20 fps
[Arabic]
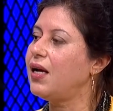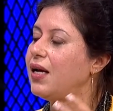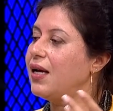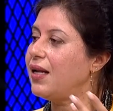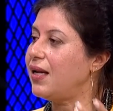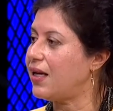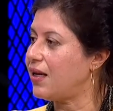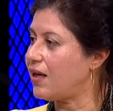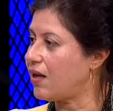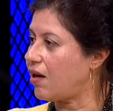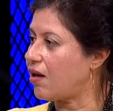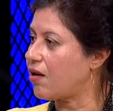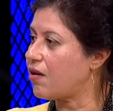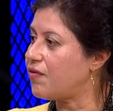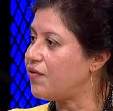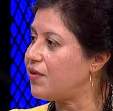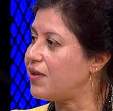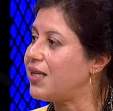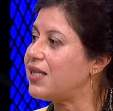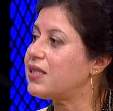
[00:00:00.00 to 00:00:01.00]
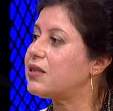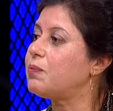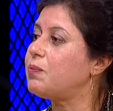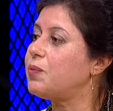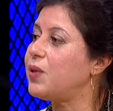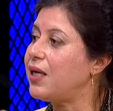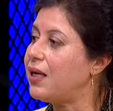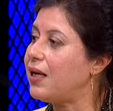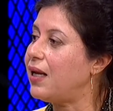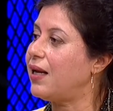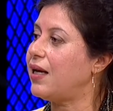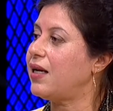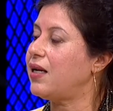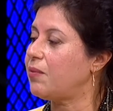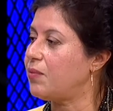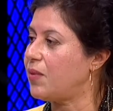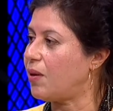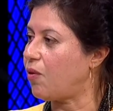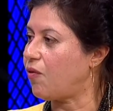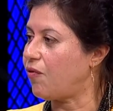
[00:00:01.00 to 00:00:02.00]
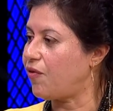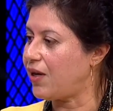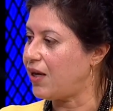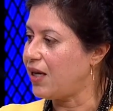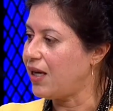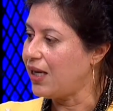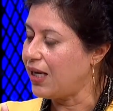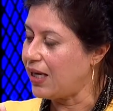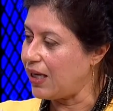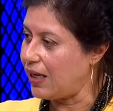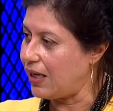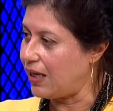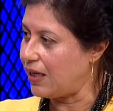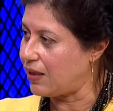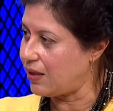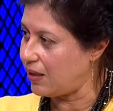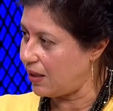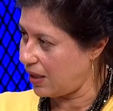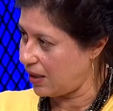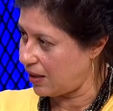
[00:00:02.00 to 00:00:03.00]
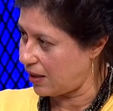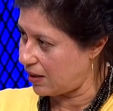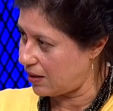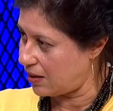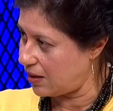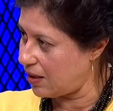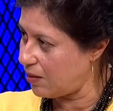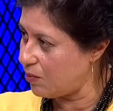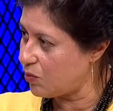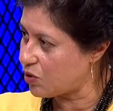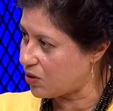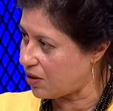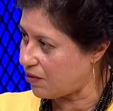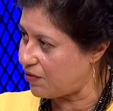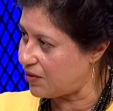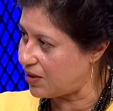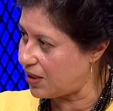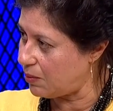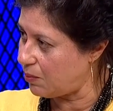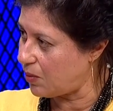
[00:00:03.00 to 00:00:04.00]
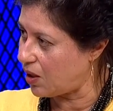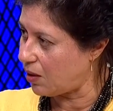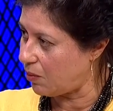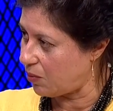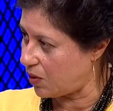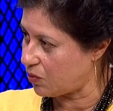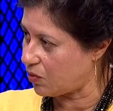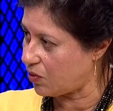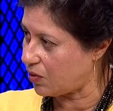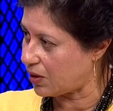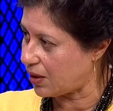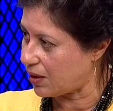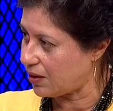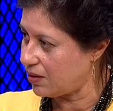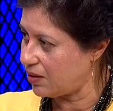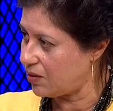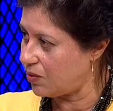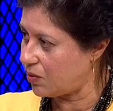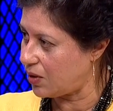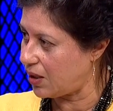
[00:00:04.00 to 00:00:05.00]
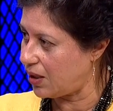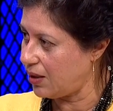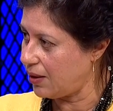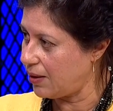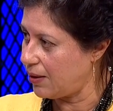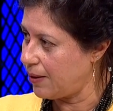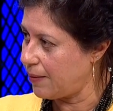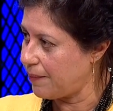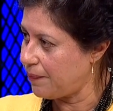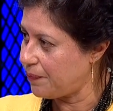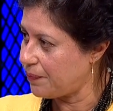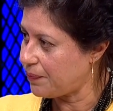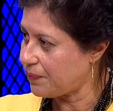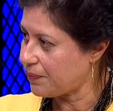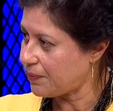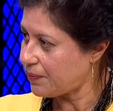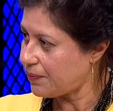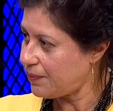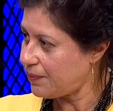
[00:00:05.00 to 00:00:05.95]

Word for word: ان احنا نعرف الناس باللي احنا بنعمله فاحنا الاثنين مستفيدين من الموضوع ده آه المخرج بيقول لك مفيش اعلانات